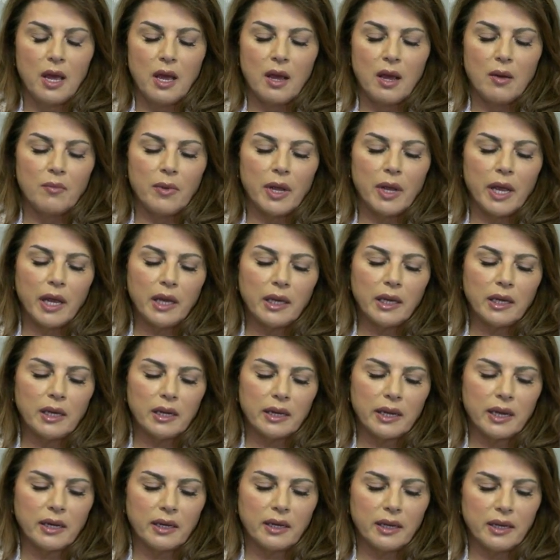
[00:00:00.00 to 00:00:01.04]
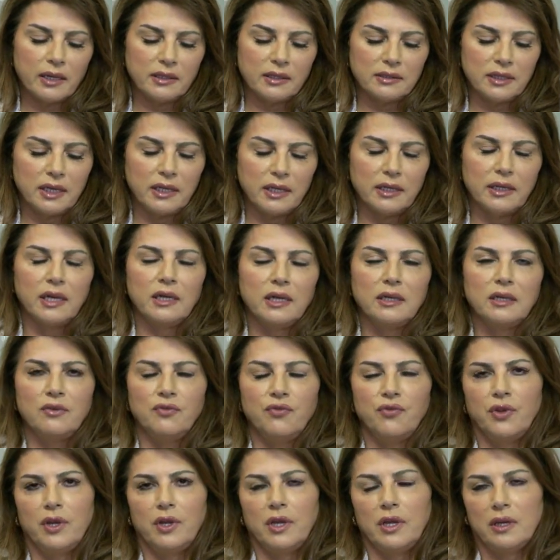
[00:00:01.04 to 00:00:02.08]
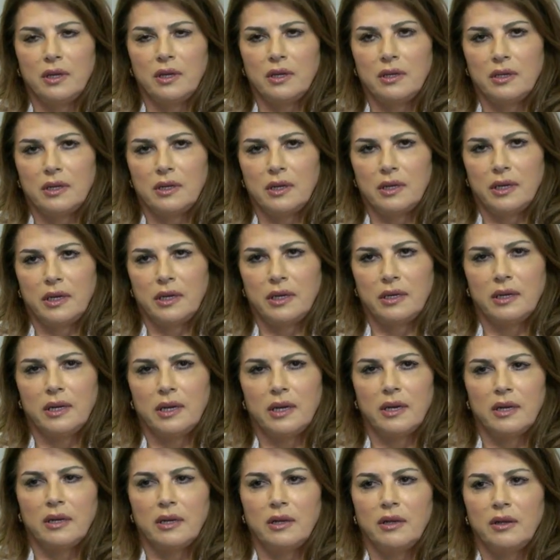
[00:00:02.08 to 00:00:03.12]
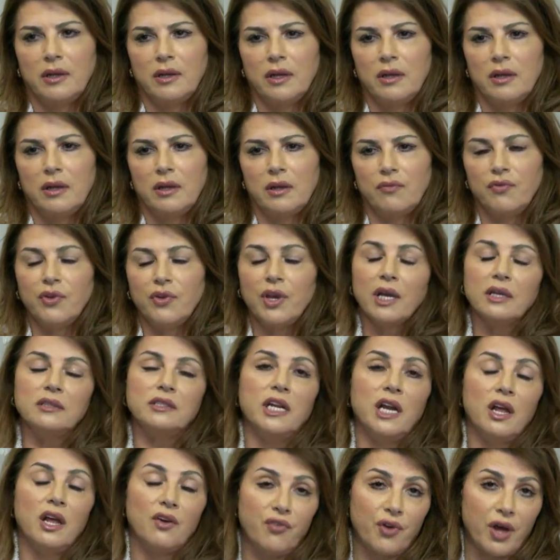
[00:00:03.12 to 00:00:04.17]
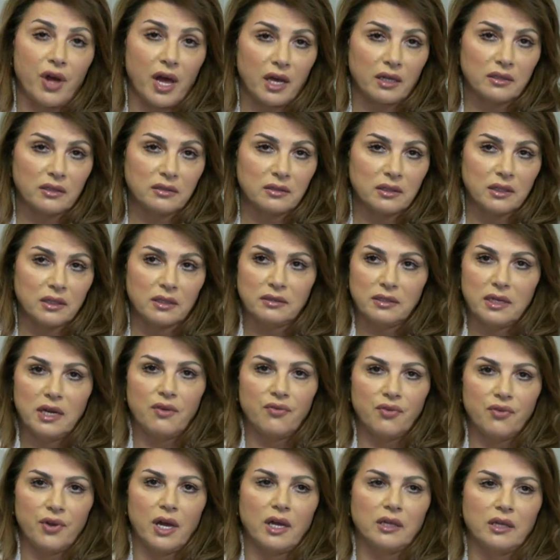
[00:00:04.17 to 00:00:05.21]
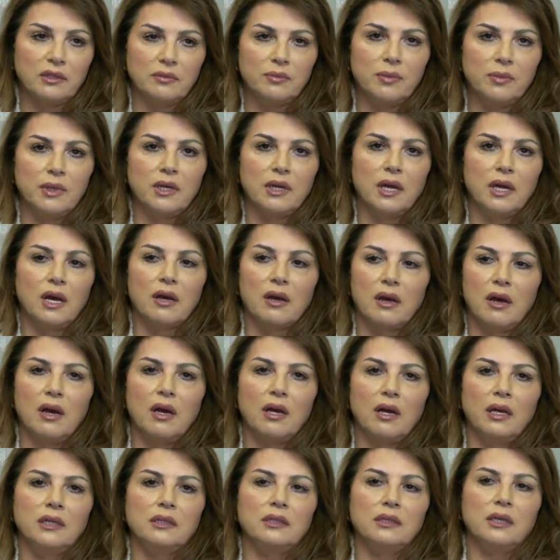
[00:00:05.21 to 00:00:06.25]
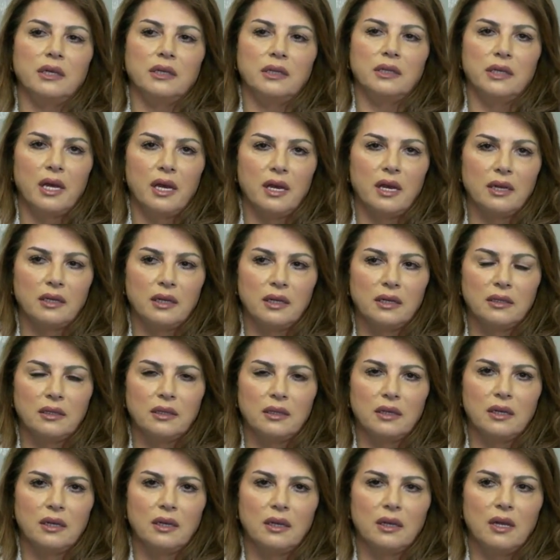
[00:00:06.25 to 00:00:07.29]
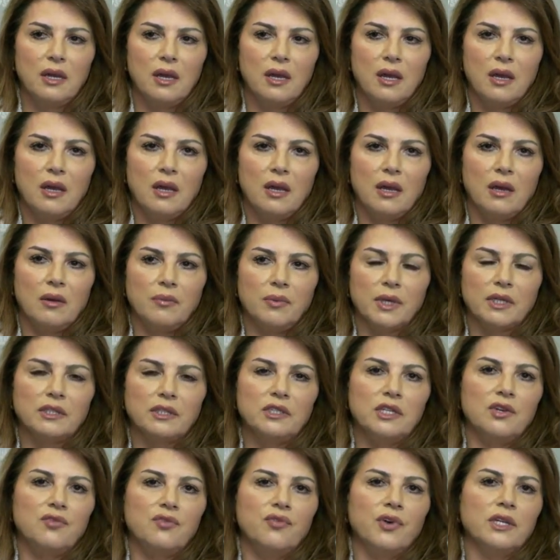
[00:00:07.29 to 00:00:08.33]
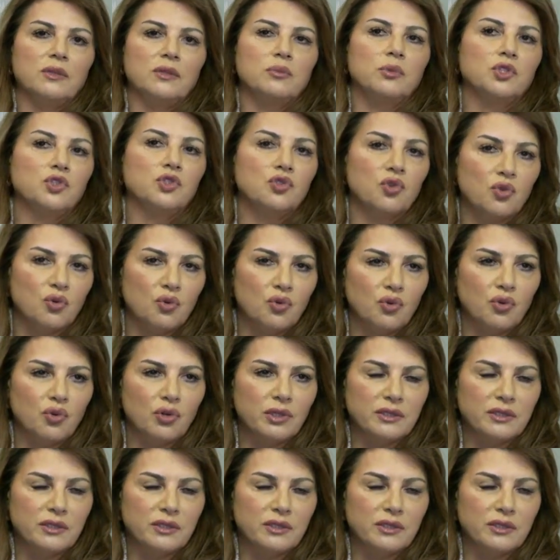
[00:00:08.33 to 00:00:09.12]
هي الكنائس احيانا في عندنا نحن آه، في اختلافات اختلافات بالعقائد احيانا آه، باختلافات بالطقوس